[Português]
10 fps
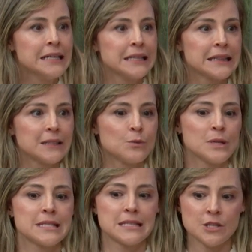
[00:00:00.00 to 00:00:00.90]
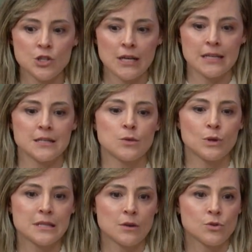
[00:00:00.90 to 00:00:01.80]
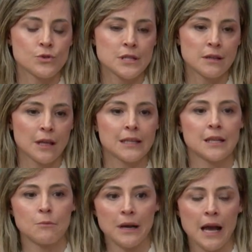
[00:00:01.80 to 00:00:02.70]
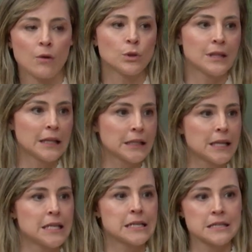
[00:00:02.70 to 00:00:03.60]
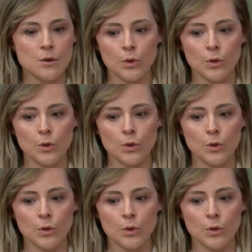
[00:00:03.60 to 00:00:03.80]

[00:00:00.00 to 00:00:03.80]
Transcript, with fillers: Então, existe ali a situação de você ter que trabalhar, cuidar da criança,